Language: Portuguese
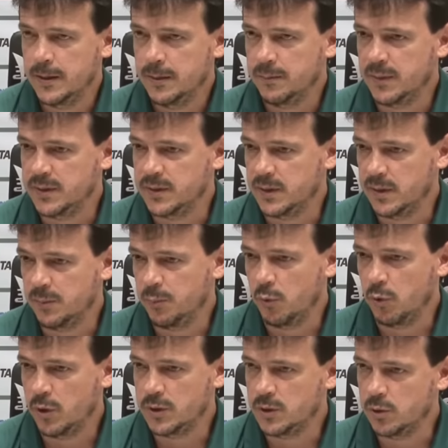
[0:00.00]
mas ele
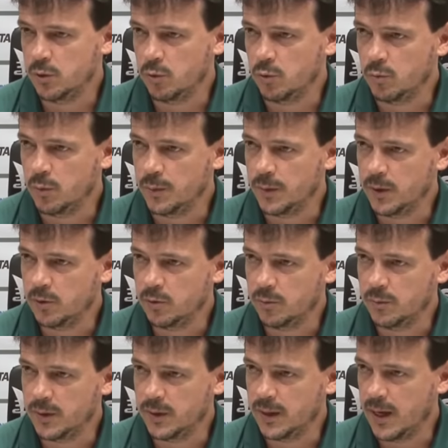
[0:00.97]
pode em algum
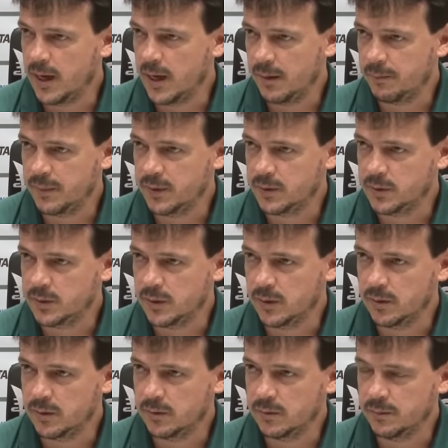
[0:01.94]
momento migrar para
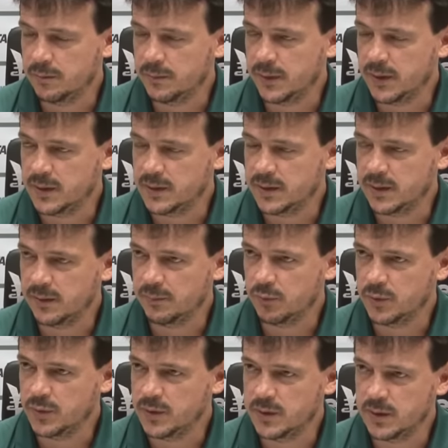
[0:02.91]
essa, essa
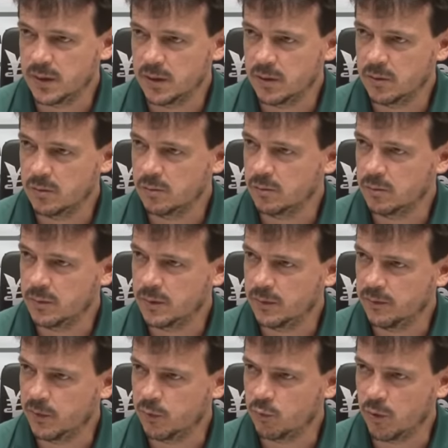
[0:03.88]
posição,
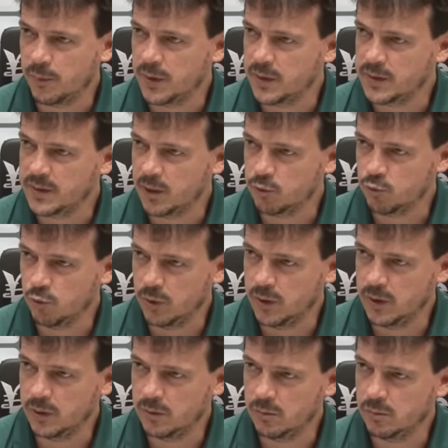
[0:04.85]
eventualmente sair
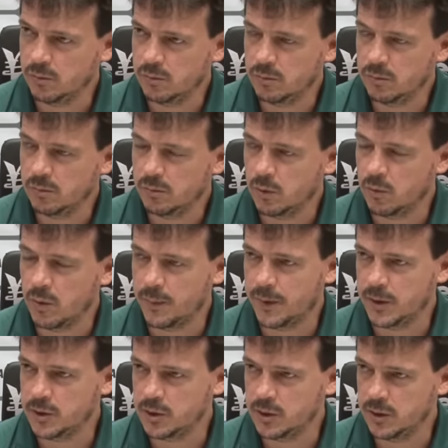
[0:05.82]
jogando alguma
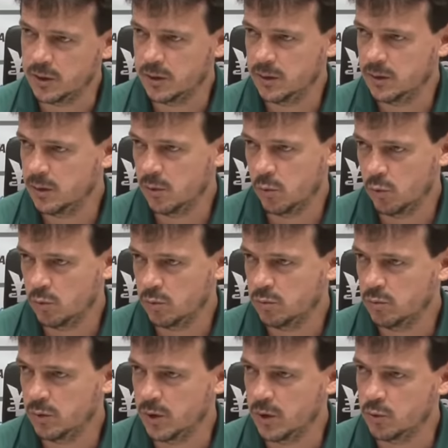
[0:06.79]
partida ou
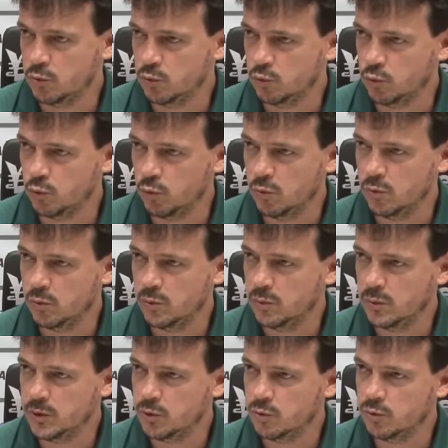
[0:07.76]
durante o
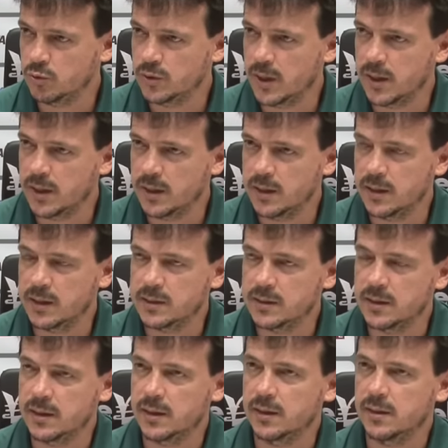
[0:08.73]
jogo a gente usar ele
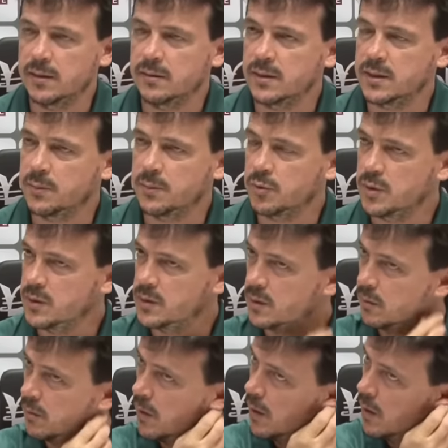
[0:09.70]
nessa, nessa posição.